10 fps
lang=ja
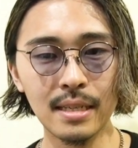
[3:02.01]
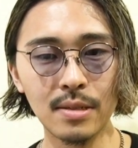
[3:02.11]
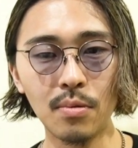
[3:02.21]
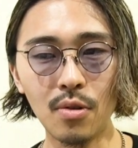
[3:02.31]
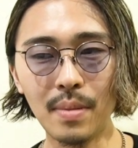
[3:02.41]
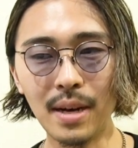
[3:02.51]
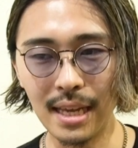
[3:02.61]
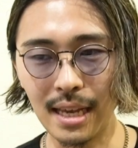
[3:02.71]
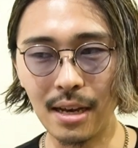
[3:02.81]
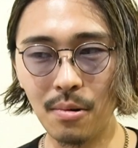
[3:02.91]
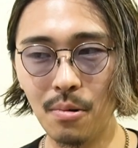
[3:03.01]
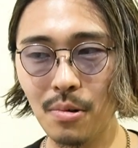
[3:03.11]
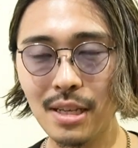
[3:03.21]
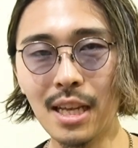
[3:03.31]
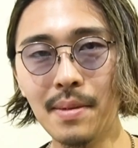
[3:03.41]
そこで
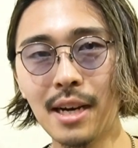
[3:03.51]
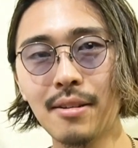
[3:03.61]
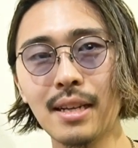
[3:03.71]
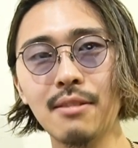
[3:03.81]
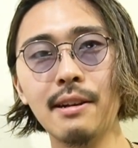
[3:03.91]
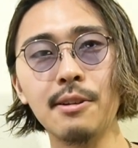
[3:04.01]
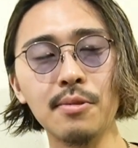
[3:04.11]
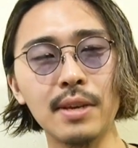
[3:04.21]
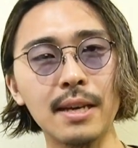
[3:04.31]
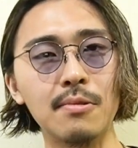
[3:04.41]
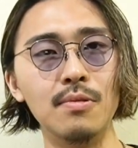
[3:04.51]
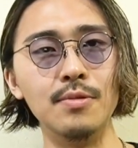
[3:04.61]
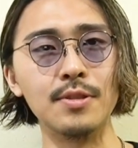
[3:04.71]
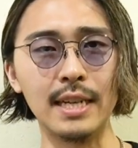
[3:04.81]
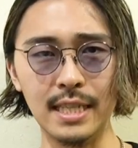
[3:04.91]
大きな意味があるかって言われると結構
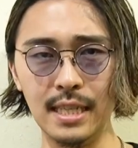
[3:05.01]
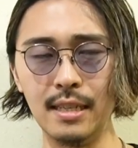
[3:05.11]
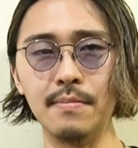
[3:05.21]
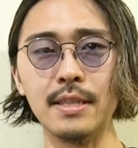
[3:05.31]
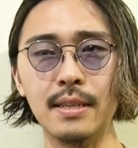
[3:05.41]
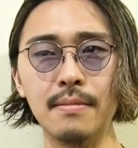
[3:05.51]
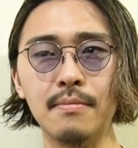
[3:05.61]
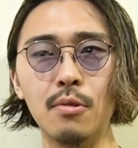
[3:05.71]
難しいって言いますね。